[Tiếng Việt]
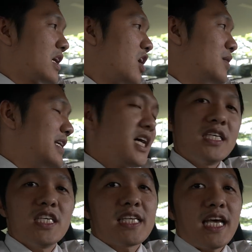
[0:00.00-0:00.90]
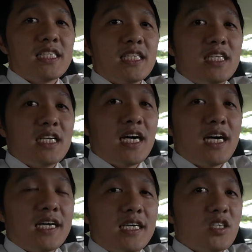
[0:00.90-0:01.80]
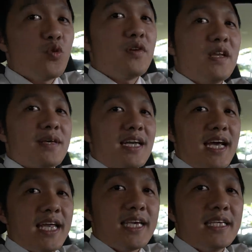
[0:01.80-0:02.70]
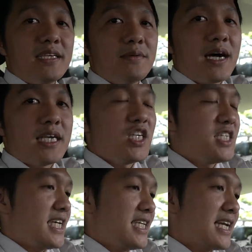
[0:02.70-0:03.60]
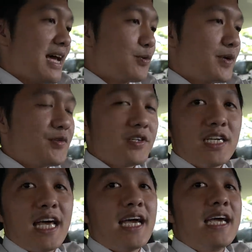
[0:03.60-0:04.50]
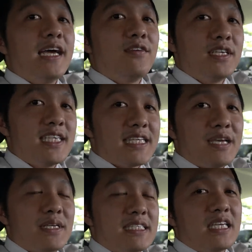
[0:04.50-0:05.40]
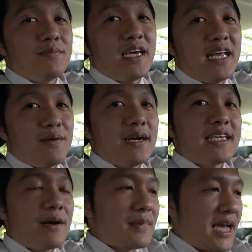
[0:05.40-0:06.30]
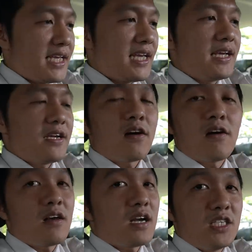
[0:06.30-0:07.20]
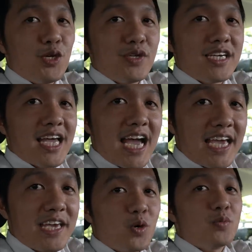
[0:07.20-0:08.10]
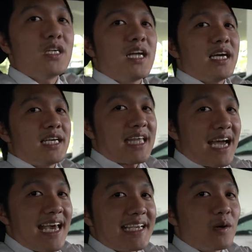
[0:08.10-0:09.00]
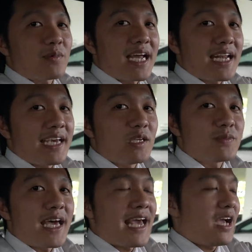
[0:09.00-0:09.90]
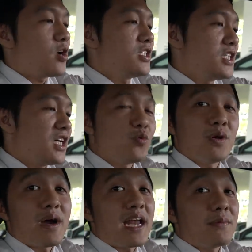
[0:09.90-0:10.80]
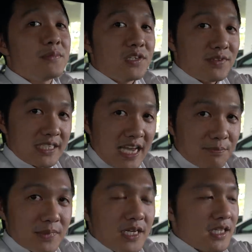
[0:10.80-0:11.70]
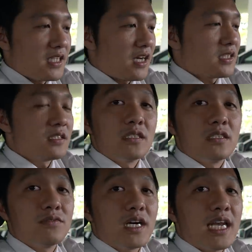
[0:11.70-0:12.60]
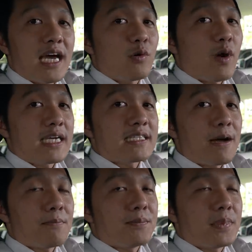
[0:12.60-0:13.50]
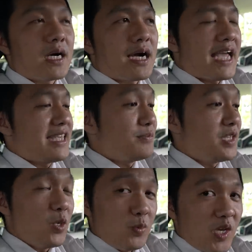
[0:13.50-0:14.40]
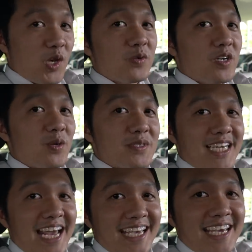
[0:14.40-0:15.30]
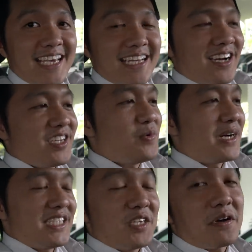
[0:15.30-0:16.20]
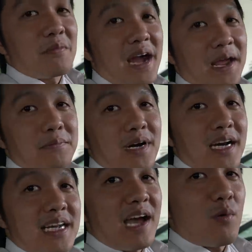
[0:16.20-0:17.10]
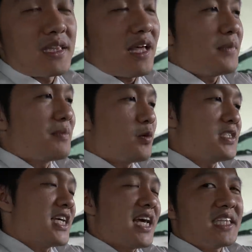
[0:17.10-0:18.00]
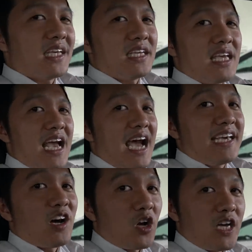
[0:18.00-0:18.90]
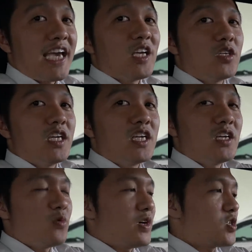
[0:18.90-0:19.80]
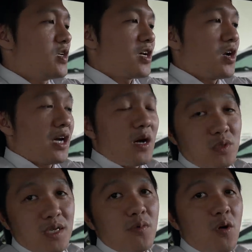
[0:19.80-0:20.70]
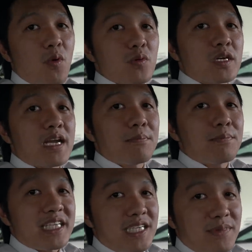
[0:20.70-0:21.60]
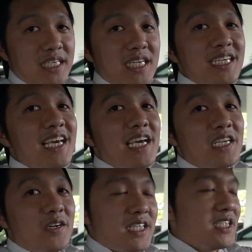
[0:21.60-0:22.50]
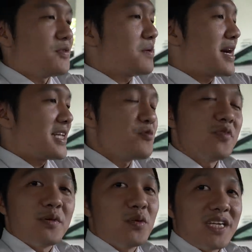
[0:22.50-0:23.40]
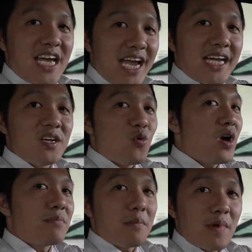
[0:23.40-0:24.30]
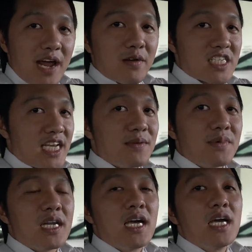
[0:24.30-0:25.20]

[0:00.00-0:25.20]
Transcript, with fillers: thôi bây giờ Di sẽ xin uh, kết thúc clip tại đây đây nhưng mà Di sẽ nhắc lại một điều nữa là với chiếc xe Mercedes-Benz E300 này nó có rất là nhiều những cái hay cũng như là hiện tại đang trong tháng này chúng ta đang có chương trình khuyến mãi là 10% cho tương đương với lại khoảng tầm uh, à, 290 triệu cho dòng xe này đó nếu mà anh chị và các bạn mà đang quan tâm tới mẫu xe này thì hãy gọi ngay cho Di đi qua số điện thoại là 091 465 3979 nếu các anh chị và các bạn thấy video của mình hay đừng quên bấm like và share giúp mình